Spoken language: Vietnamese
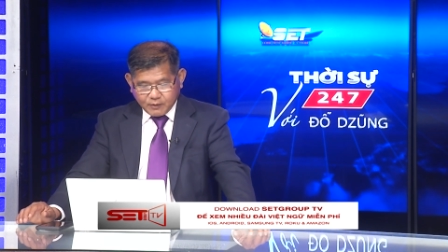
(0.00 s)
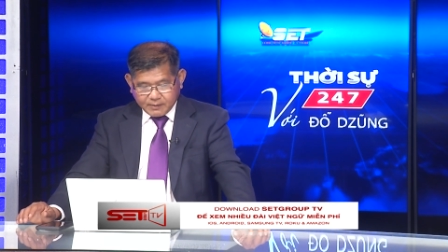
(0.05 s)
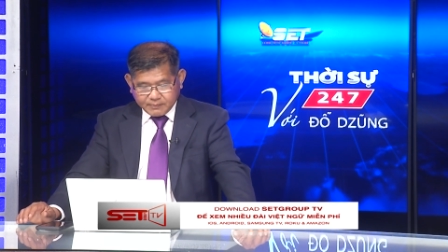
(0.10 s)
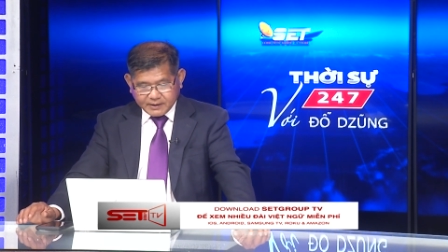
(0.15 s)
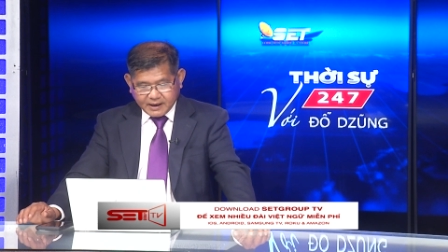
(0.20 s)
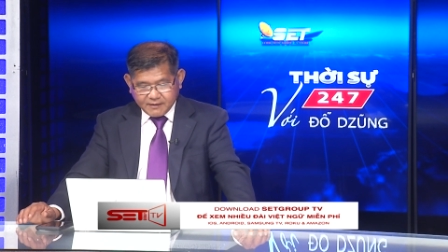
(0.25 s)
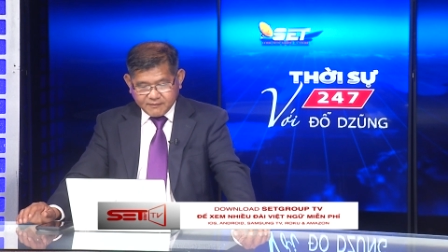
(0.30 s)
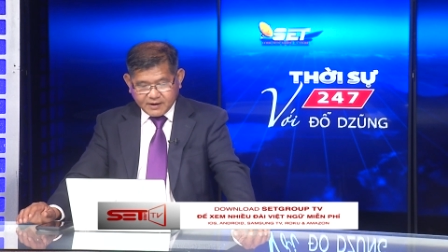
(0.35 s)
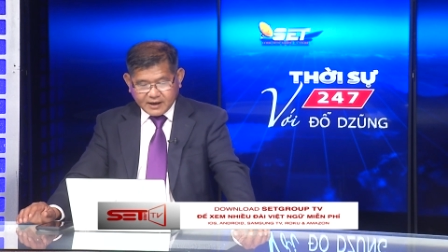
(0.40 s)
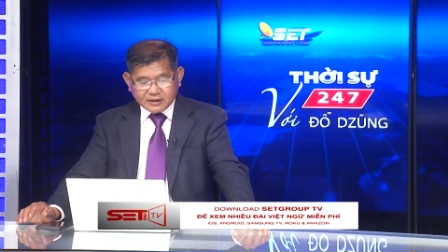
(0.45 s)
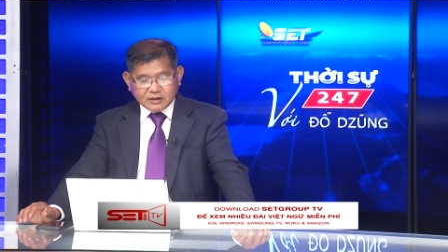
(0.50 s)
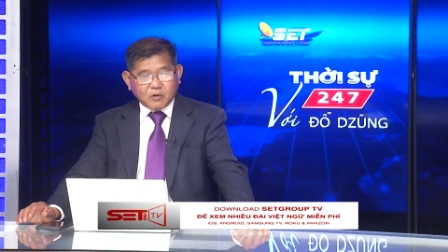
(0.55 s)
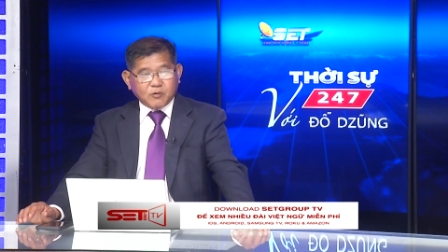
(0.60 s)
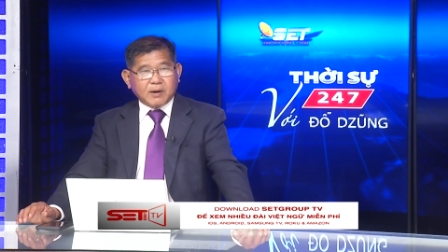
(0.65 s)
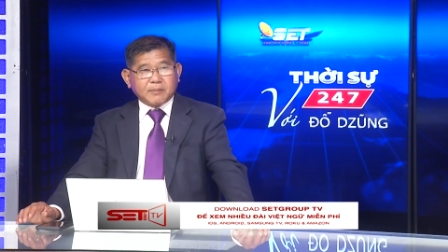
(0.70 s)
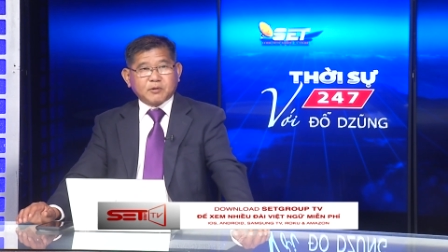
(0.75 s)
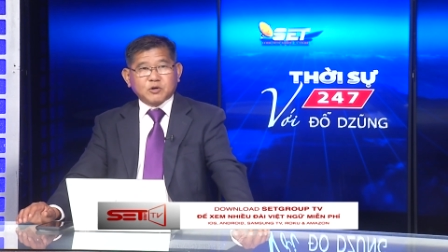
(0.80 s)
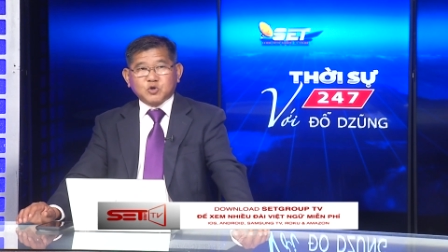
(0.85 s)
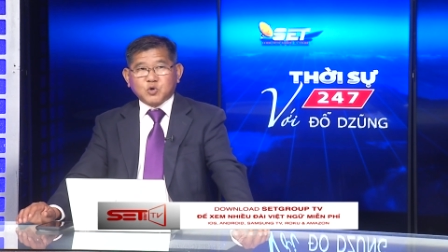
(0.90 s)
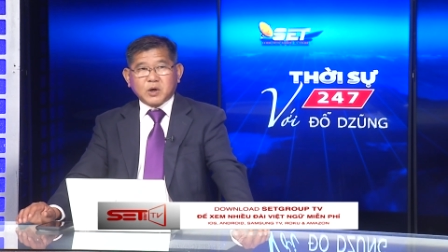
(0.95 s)
web này, và cái trang
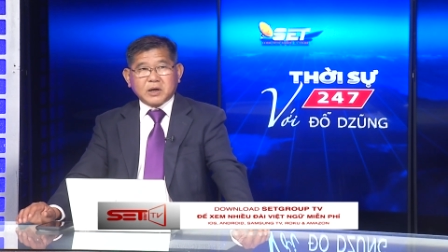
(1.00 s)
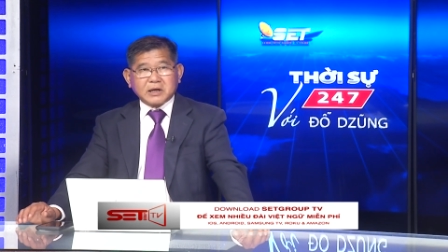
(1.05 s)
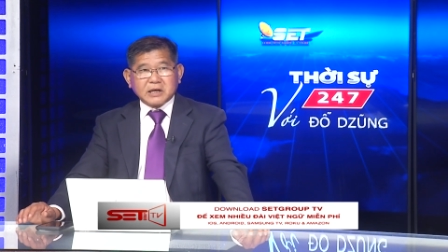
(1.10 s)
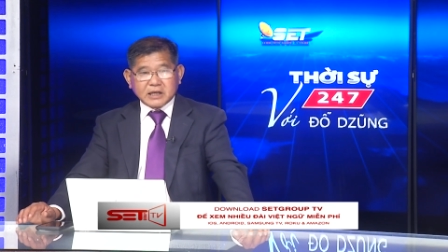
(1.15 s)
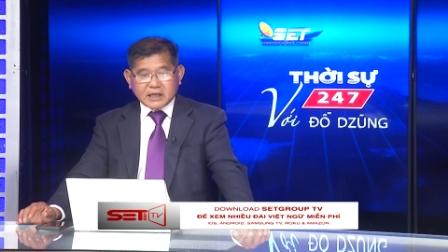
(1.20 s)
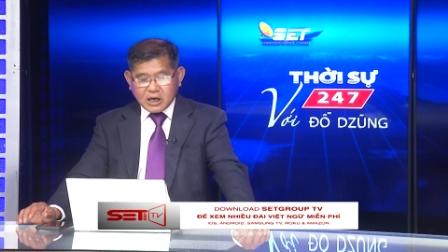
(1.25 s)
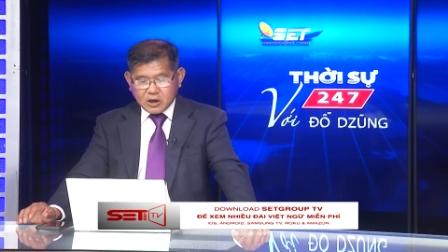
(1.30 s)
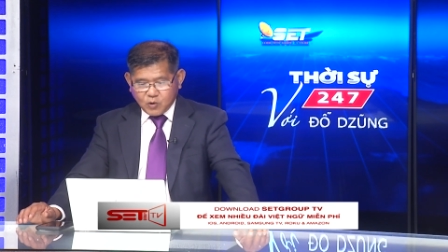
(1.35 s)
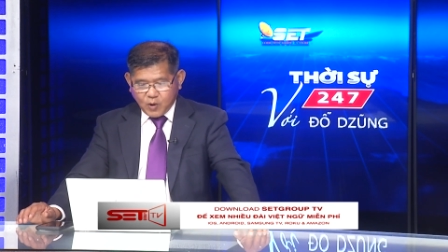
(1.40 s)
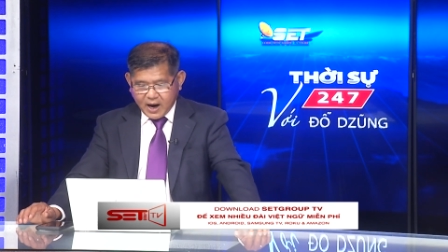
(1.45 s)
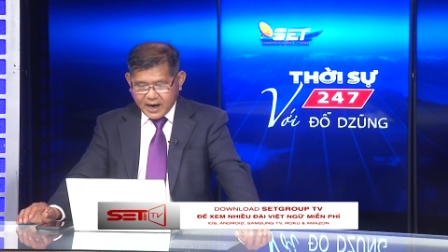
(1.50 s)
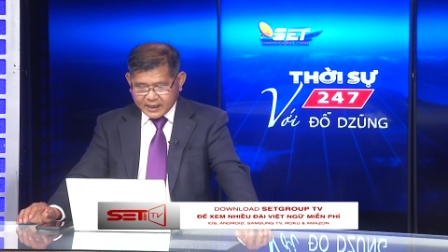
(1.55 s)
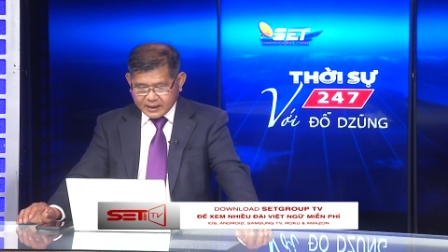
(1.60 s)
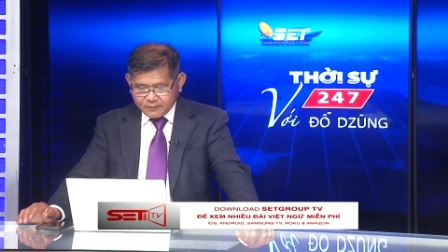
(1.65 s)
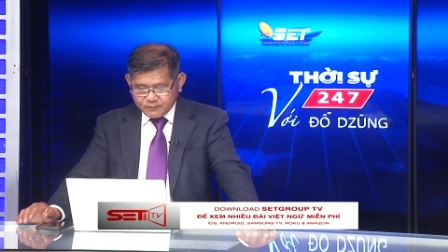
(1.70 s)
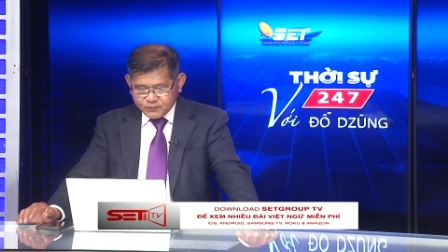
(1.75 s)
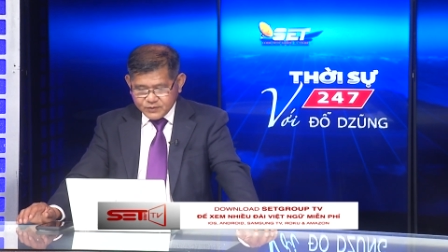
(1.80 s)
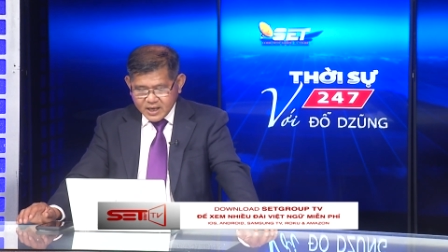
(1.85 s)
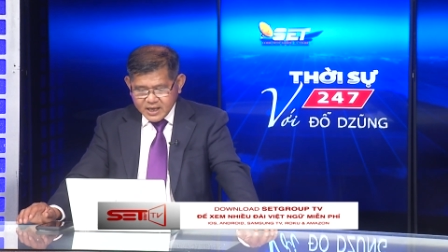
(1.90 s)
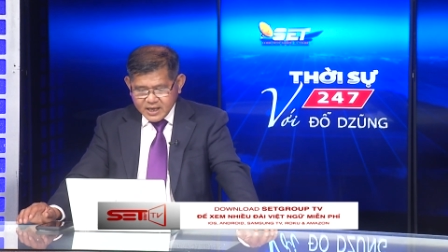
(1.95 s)
web nó truyền đi kinh hoàng lắm.